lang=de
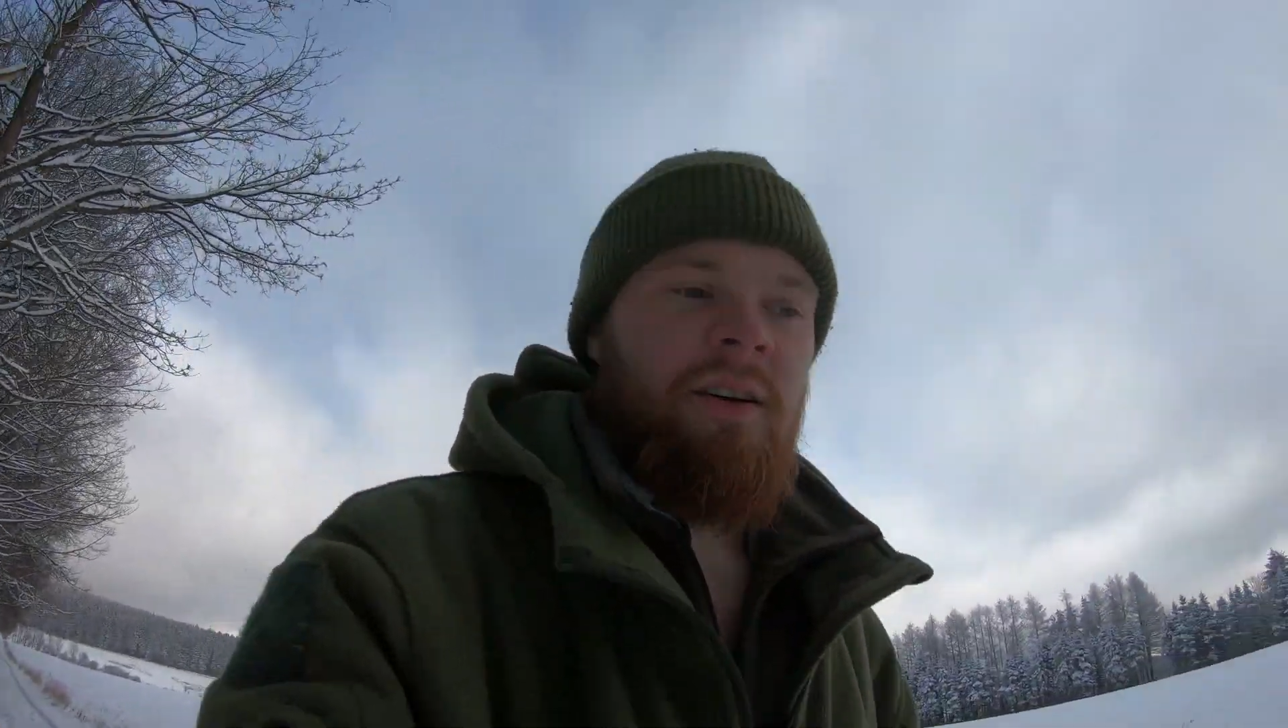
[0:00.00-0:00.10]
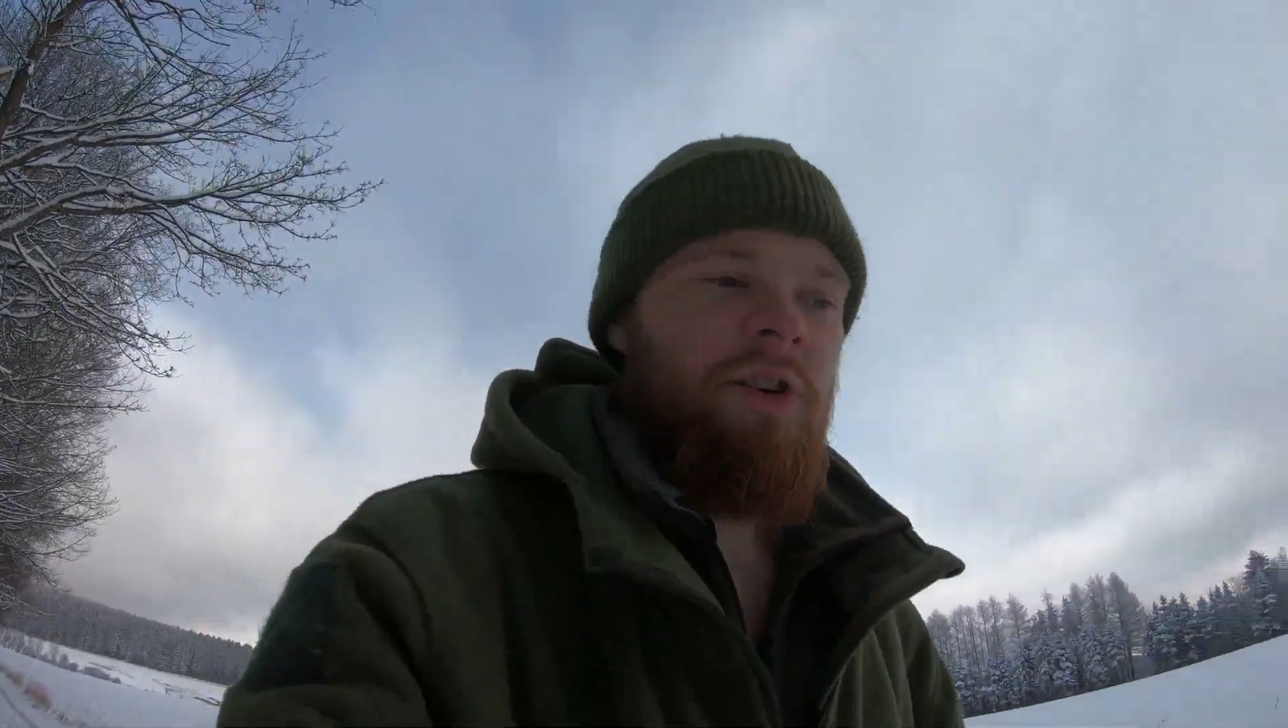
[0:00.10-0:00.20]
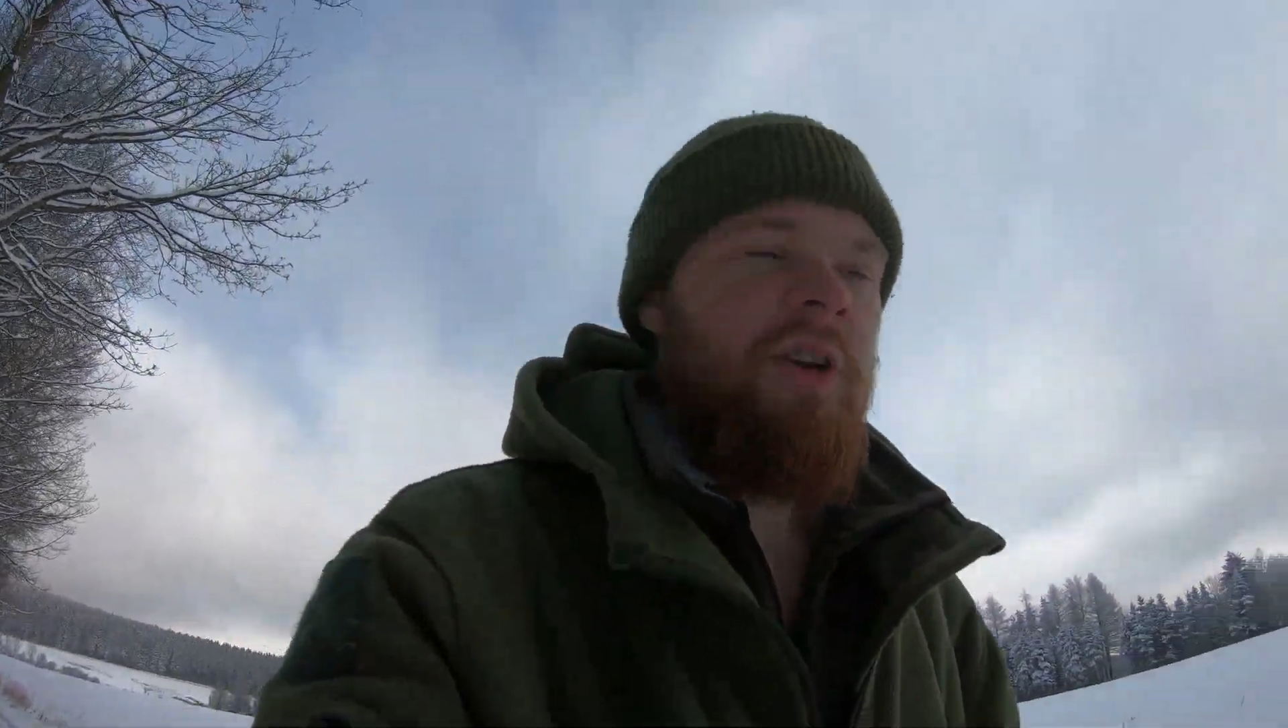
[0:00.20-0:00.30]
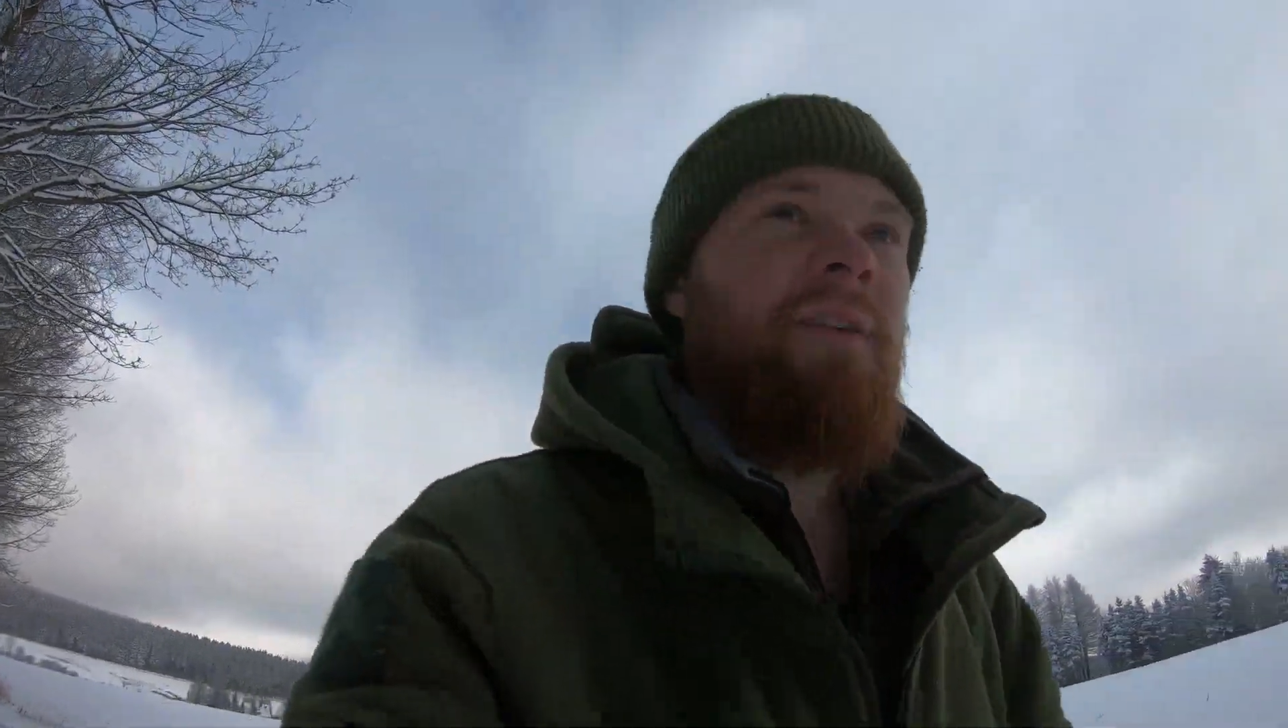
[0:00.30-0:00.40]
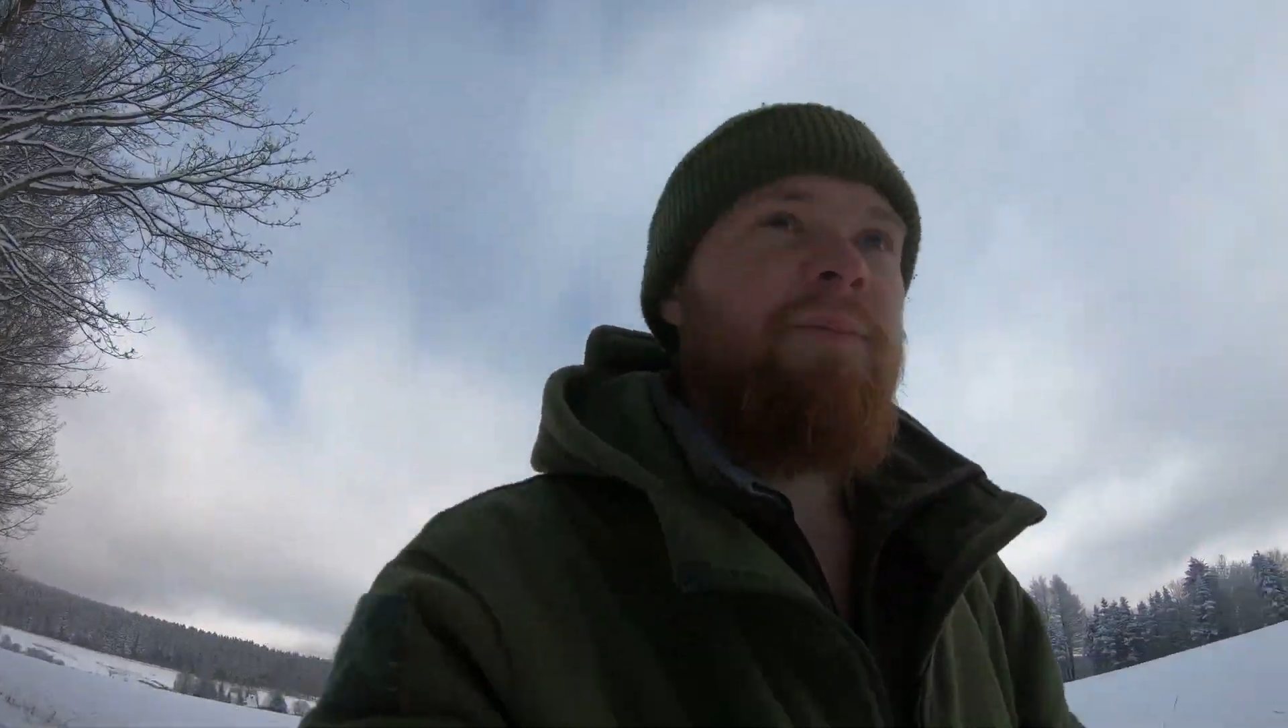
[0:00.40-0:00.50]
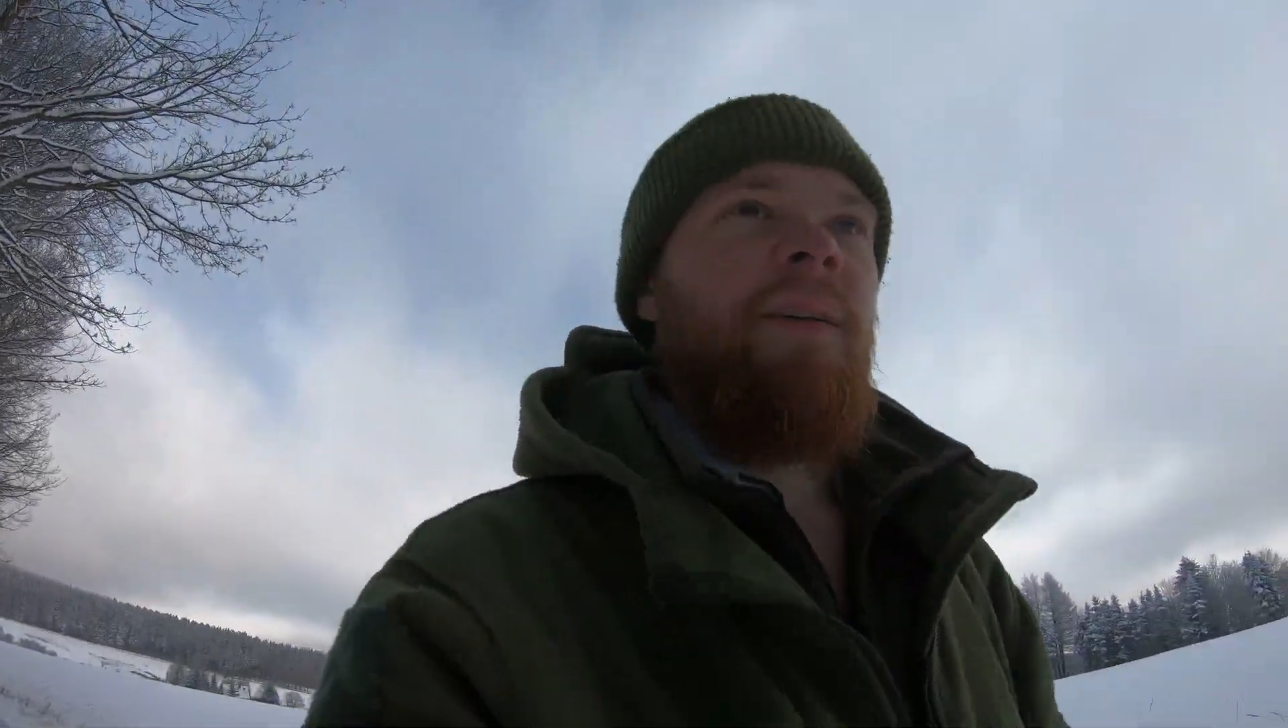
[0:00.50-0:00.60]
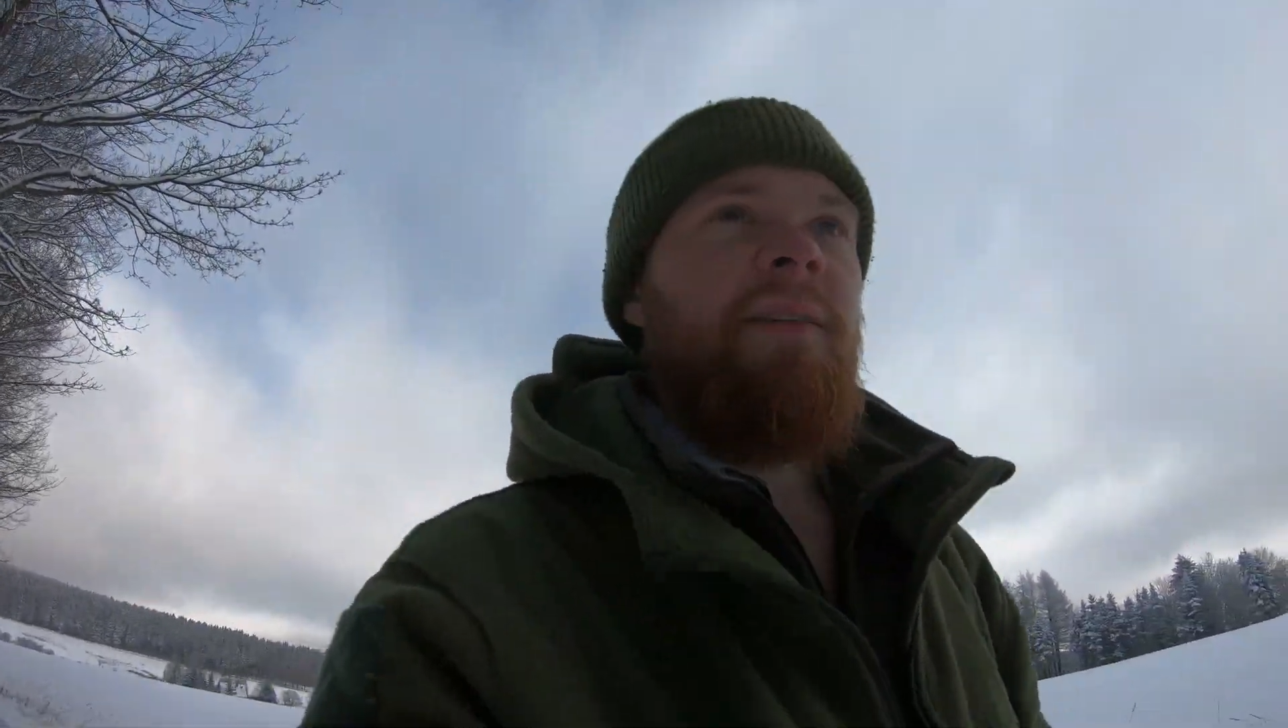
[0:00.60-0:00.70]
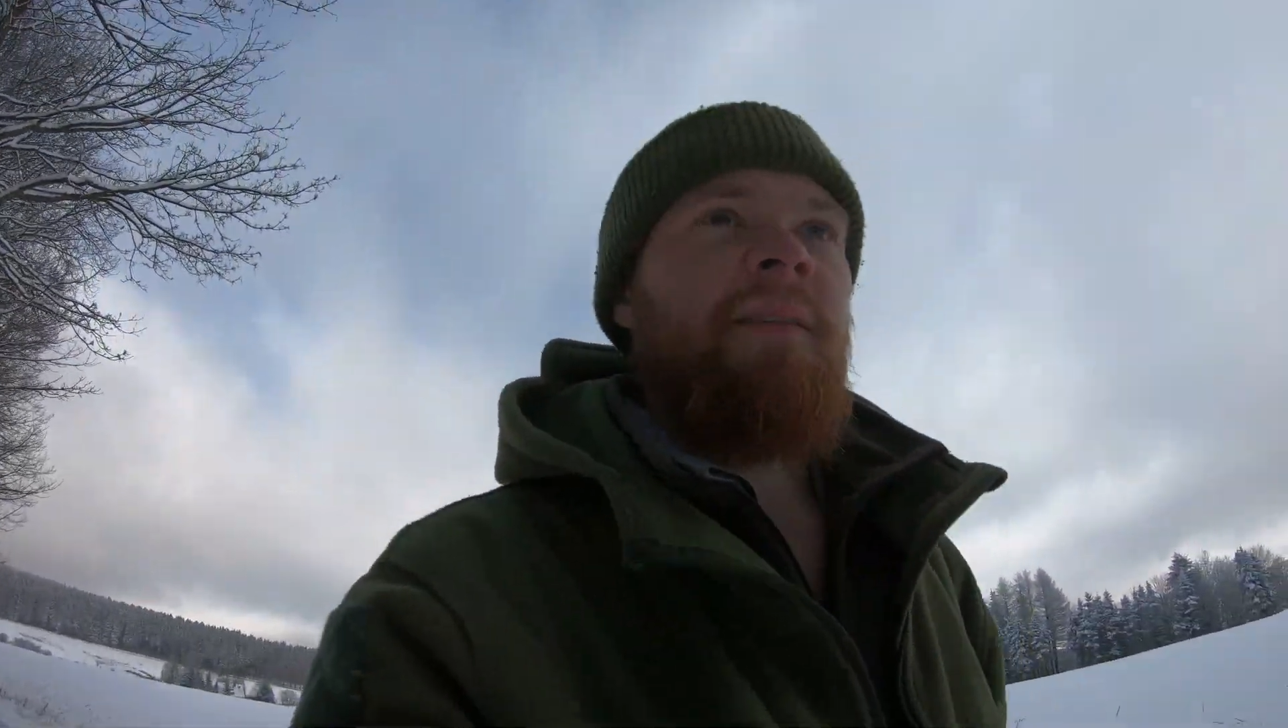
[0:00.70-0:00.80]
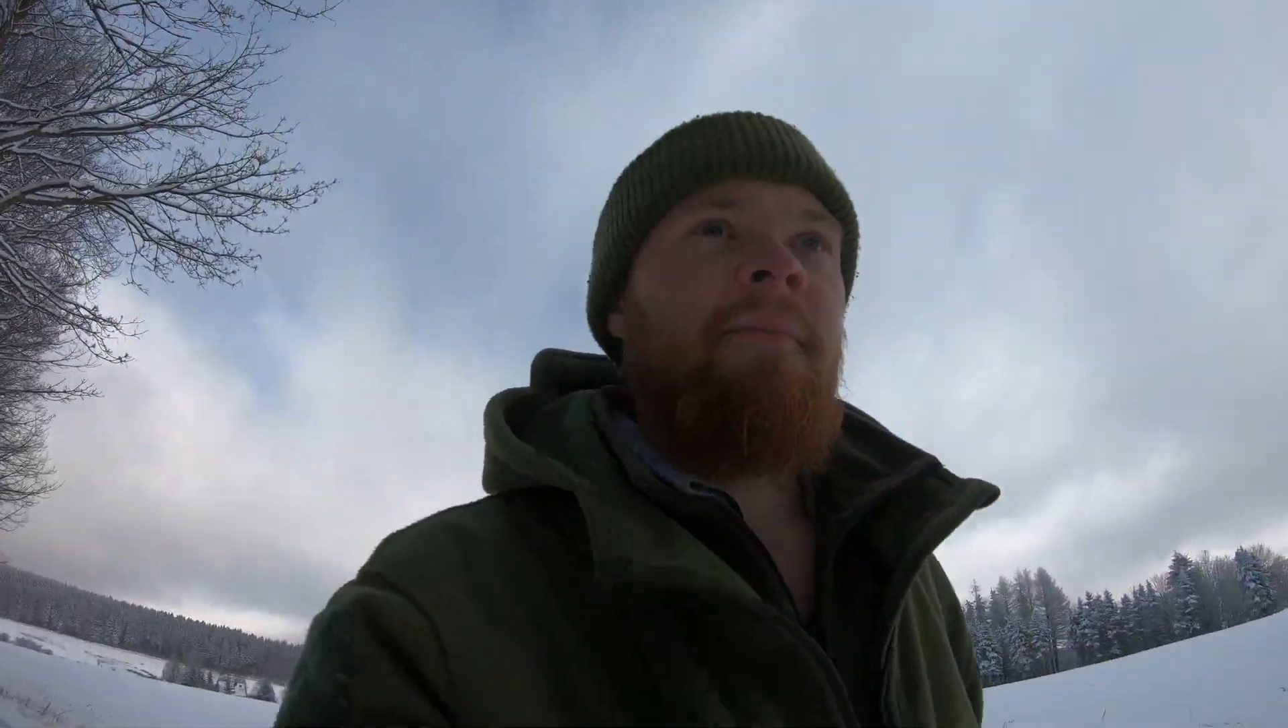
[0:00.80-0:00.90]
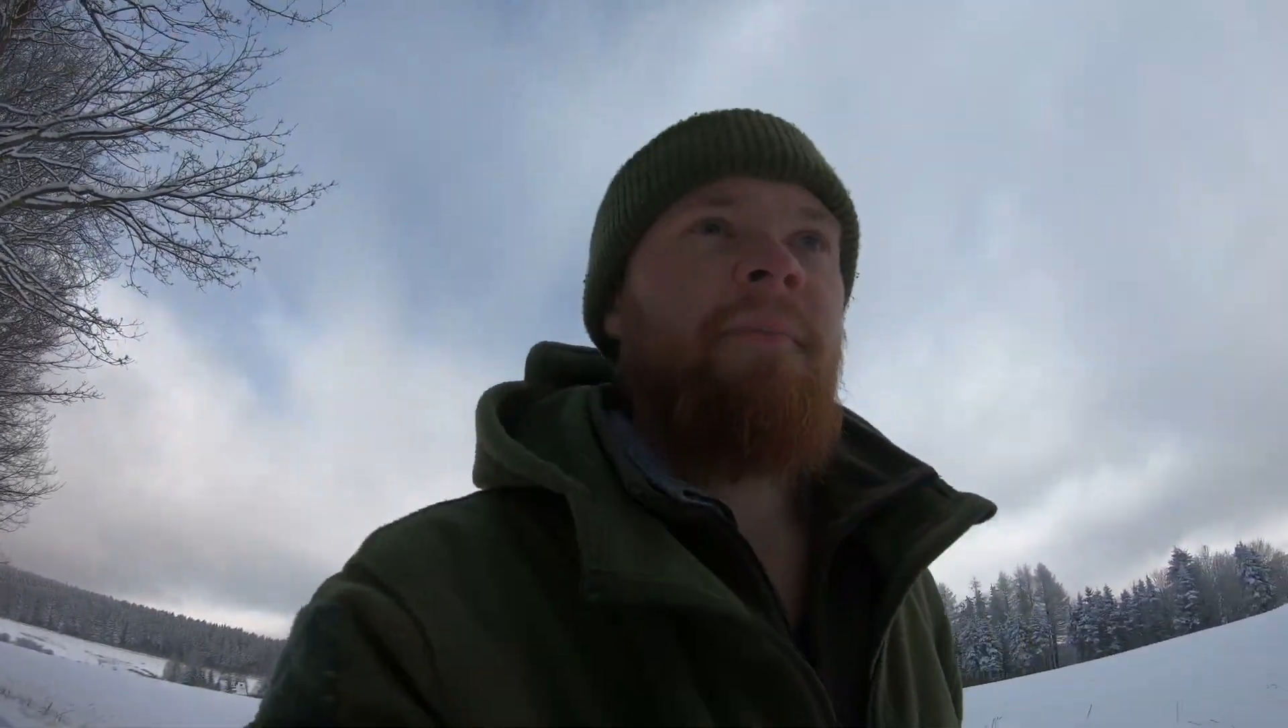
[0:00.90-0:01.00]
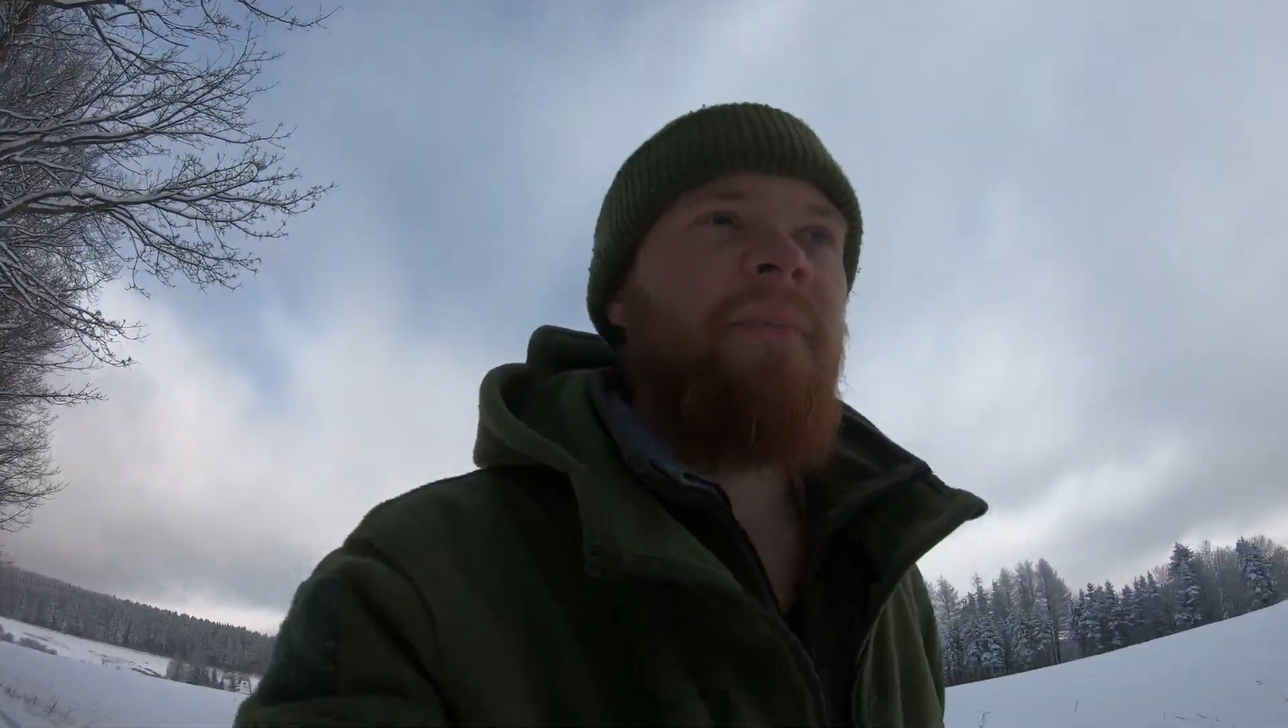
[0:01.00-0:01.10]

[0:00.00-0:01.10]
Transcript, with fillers: Schlafplatz,